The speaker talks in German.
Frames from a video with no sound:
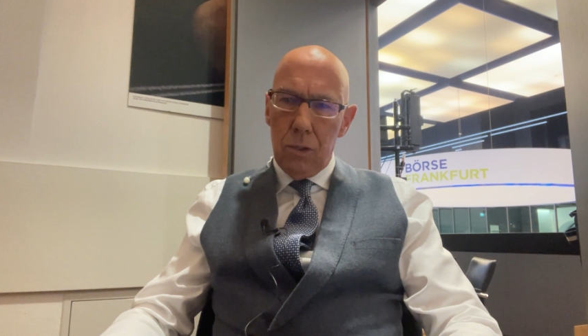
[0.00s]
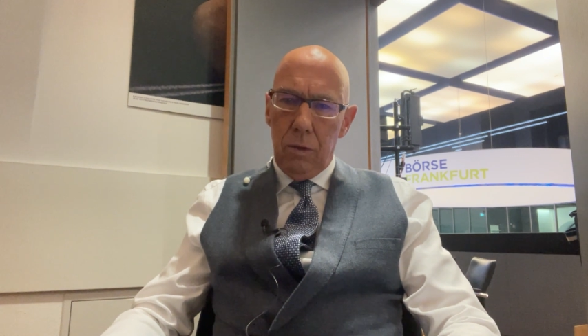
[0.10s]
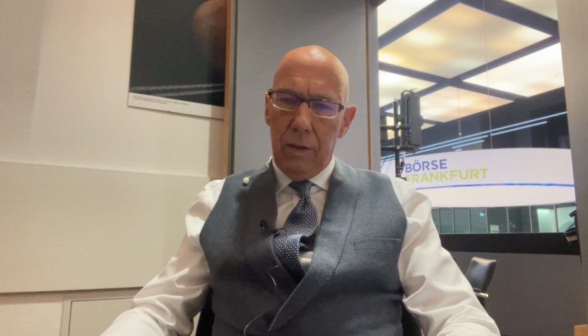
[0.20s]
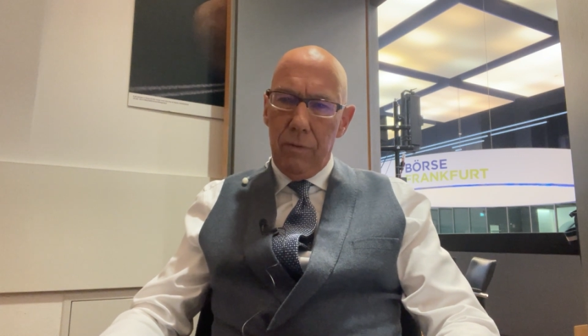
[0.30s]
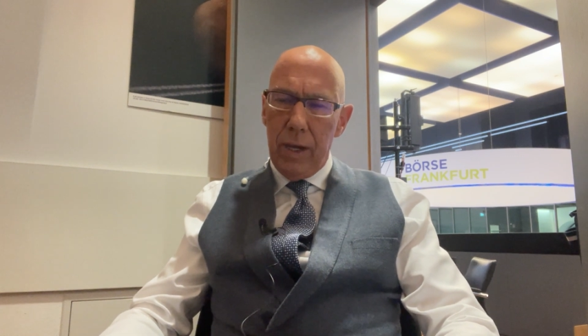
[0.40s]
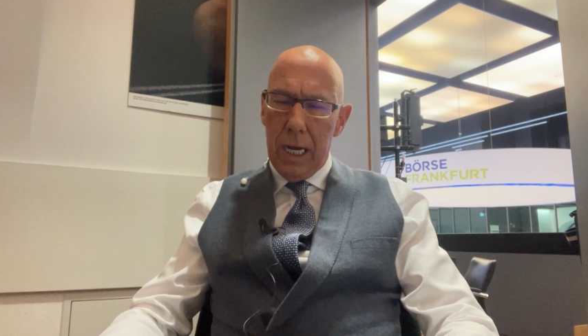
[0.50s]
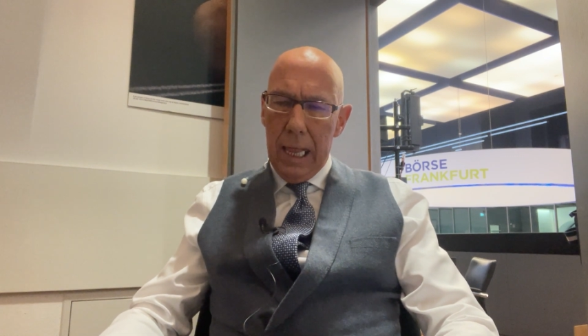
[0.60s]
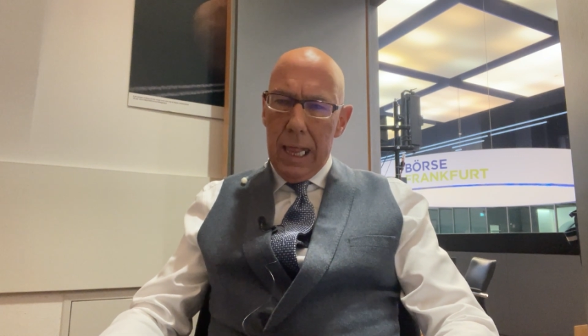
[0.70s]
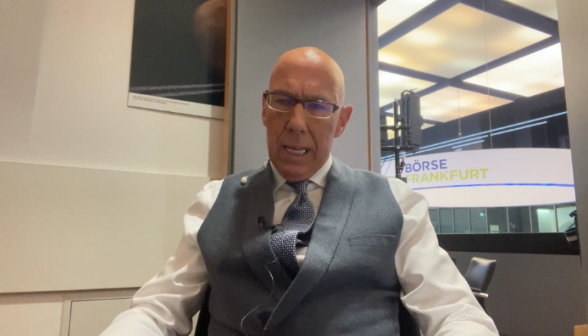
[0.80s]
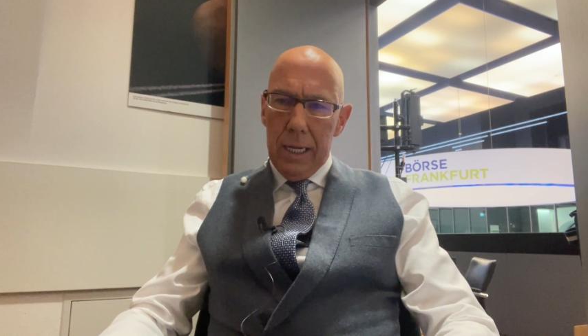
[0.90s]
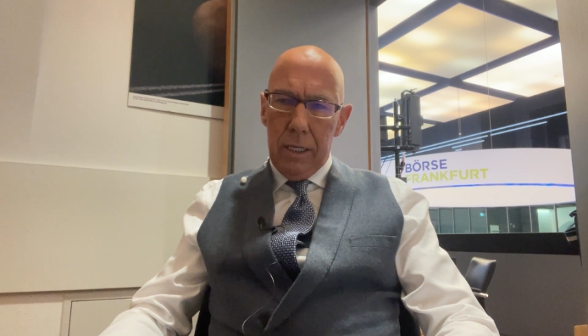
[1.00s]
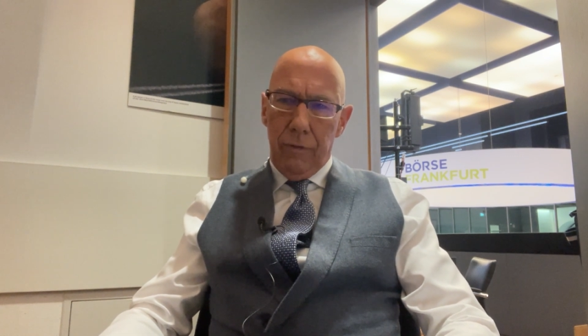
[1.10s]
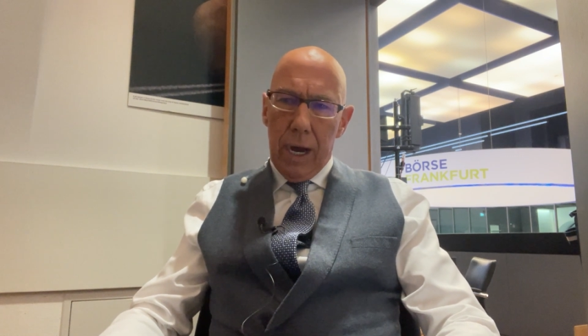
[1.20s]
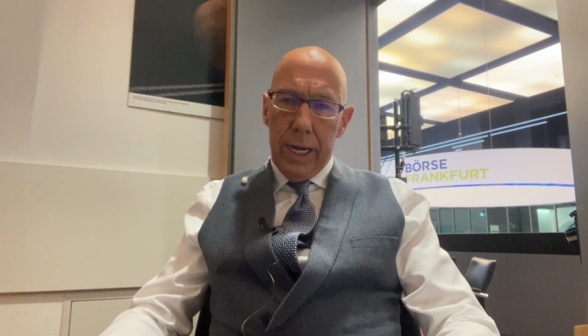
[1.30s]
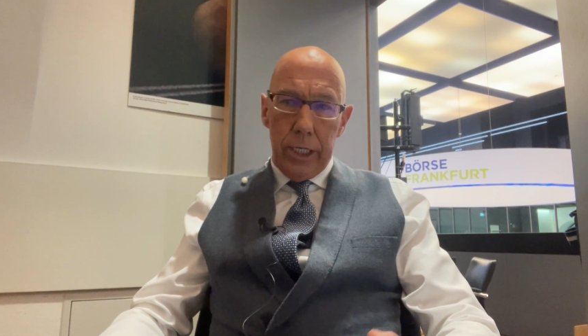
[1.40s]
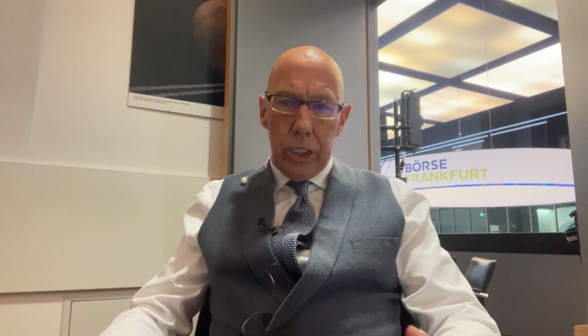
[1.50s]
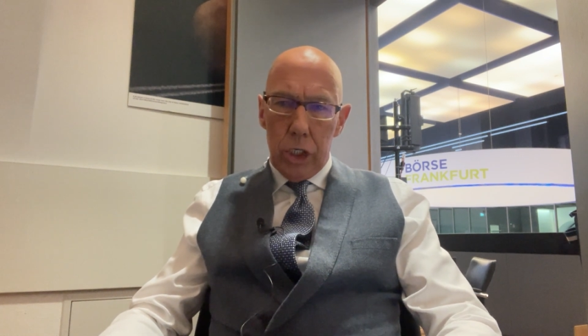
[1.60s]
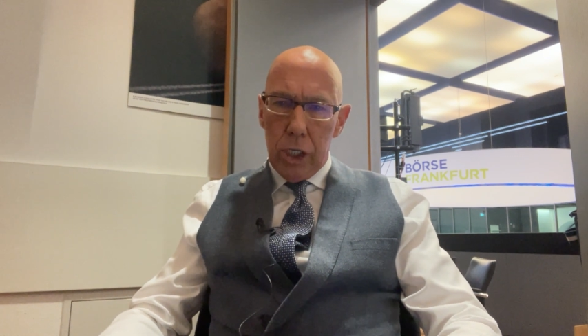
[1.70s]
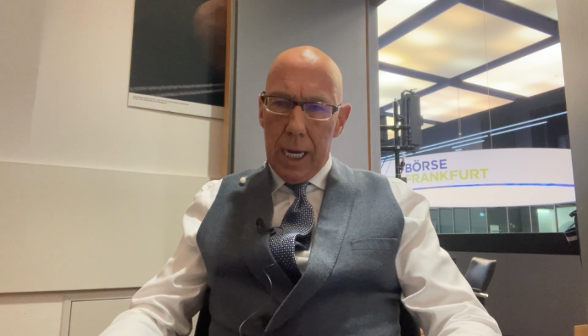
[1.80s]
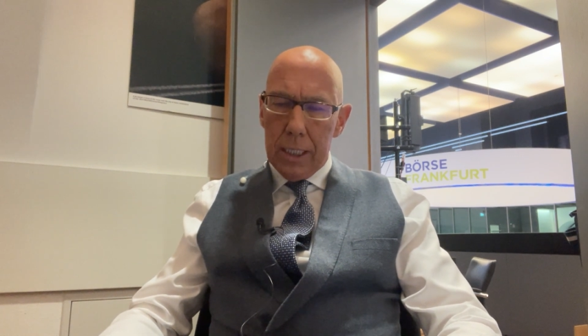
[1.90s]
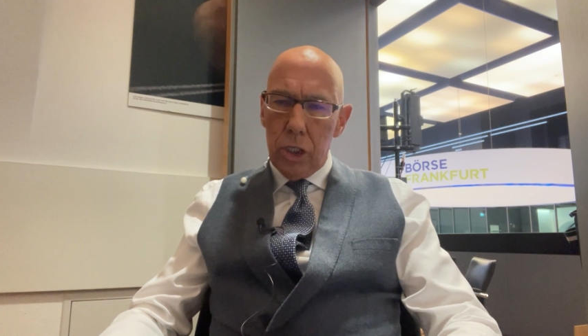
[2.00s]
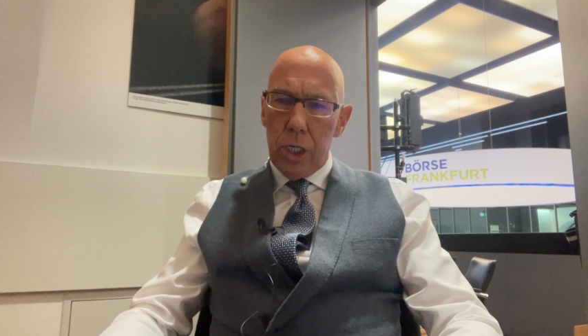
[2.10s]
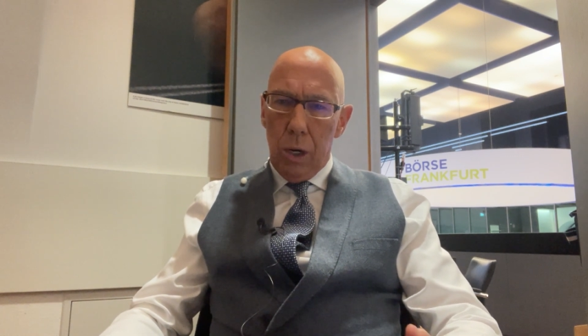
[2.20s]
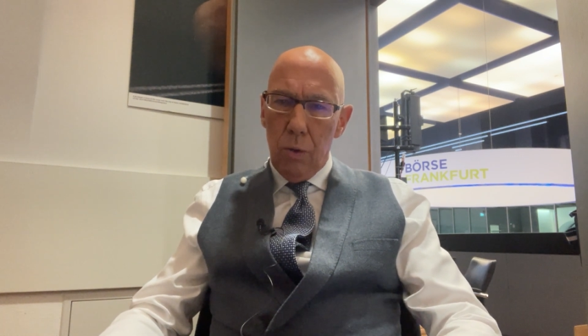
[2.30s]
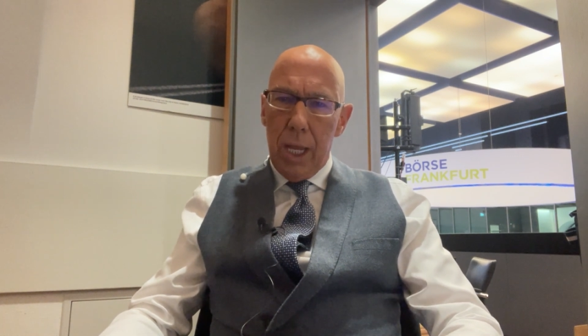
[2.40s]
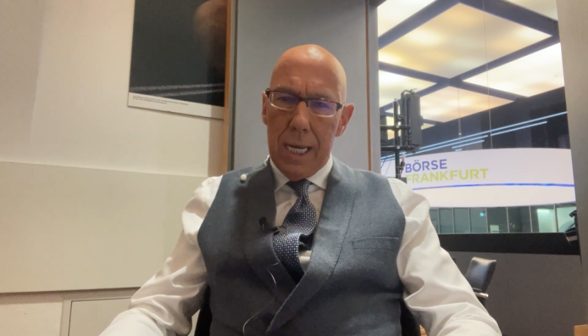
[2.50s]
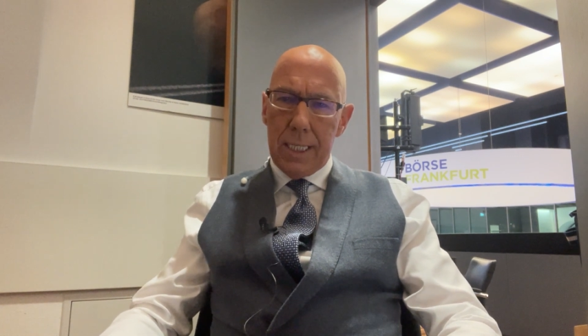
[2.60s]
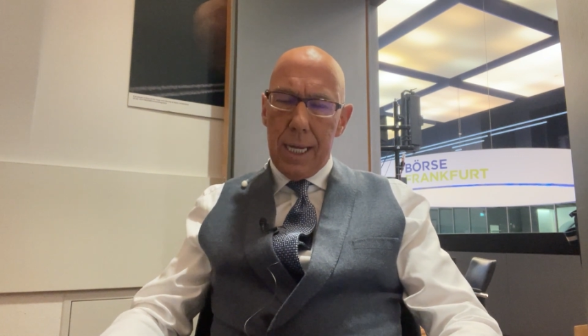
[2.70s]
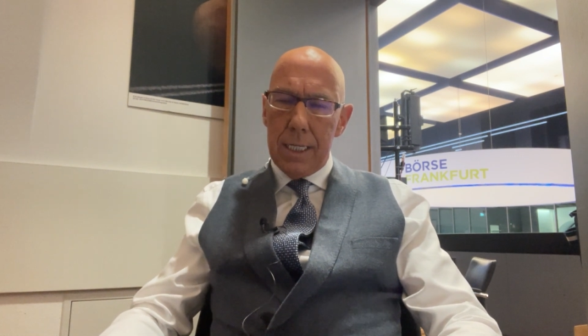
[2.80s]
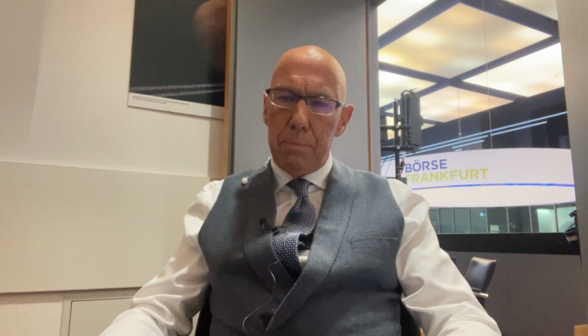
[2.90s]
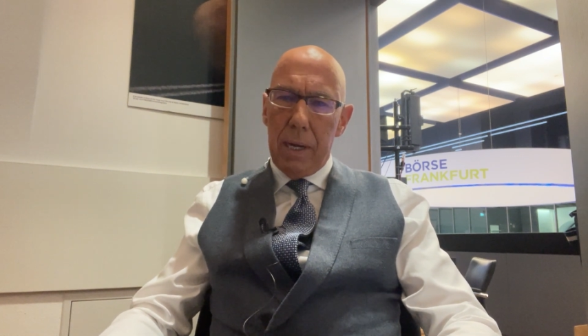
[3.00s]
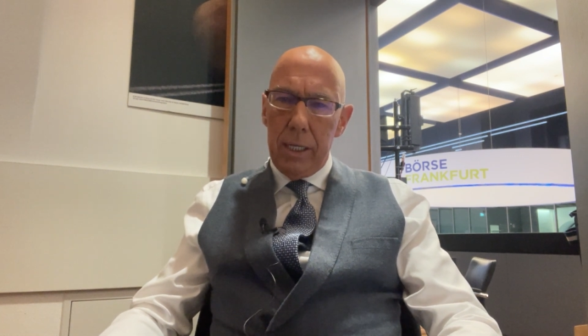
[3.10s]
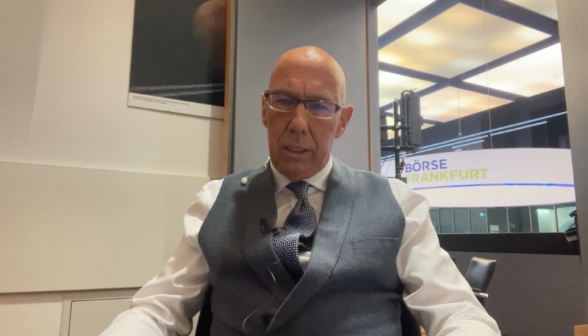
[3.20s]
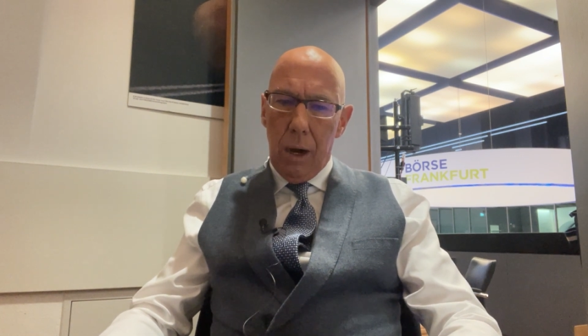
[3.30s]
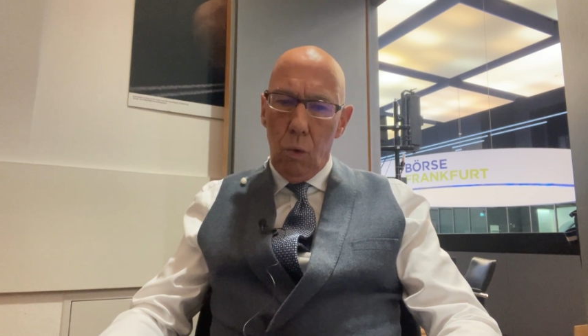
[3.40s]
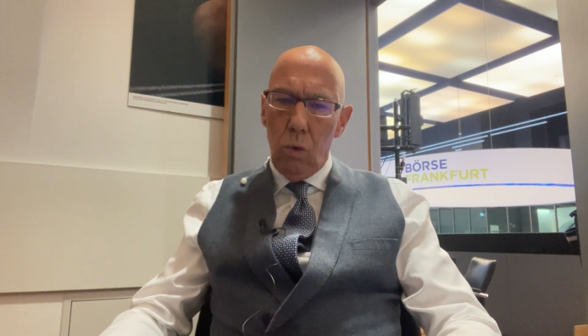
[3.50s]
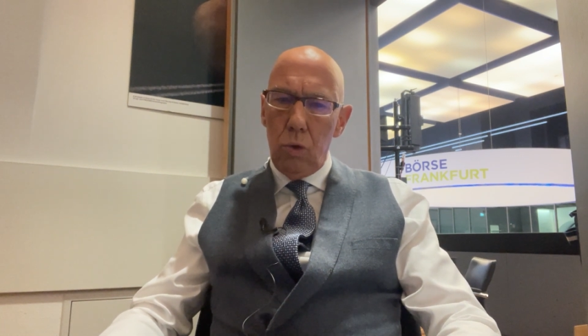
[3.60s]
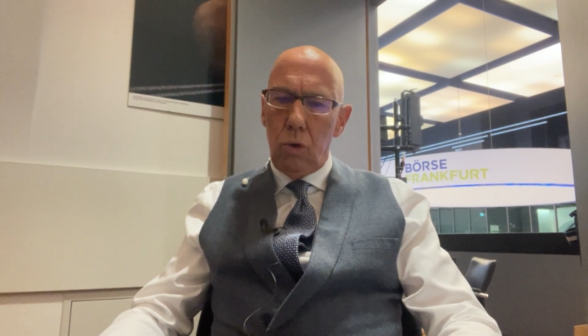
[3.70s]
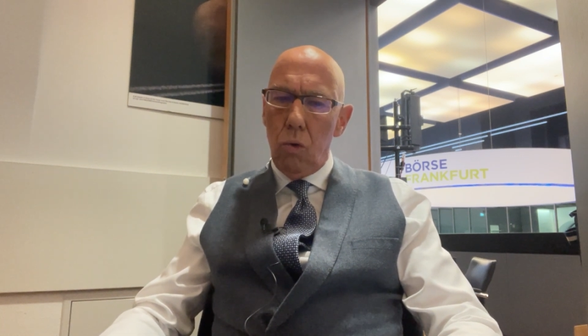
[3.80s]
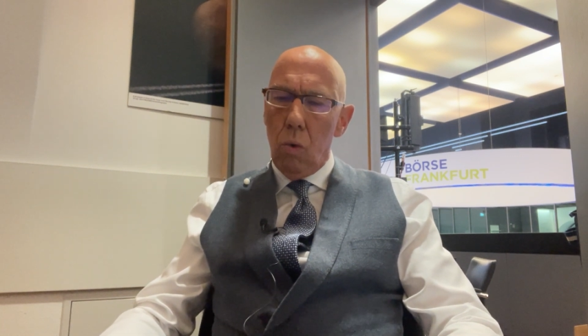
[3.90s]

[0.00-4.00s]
Und wenn wir in die Vereinigten Staaten schauen, da sah es bei Dow und Co.